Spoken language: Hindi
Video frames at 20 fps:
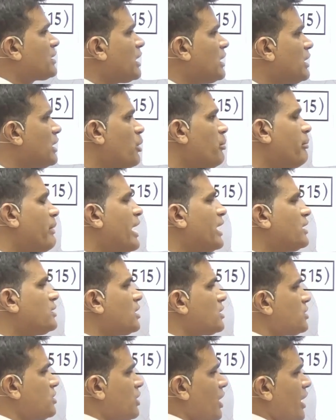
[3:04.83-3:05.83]
देव
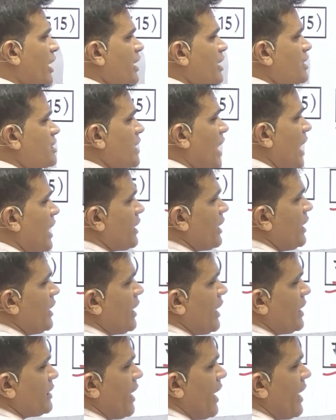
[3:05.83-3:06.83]
मात्र तीन साल के लिए
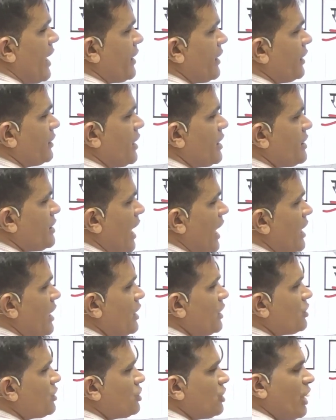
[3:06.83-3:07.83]
राजा रहा कितने साल
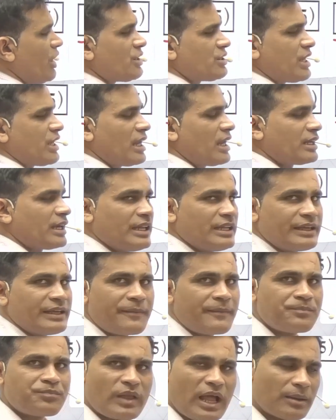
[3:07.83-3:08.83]
तीन साल के
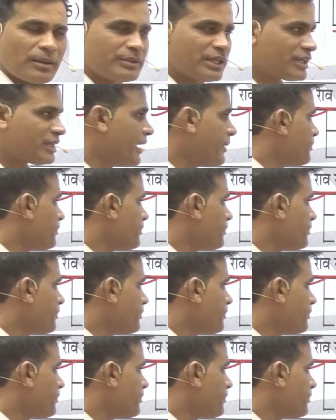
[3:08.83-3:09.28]
लिए अब देखिए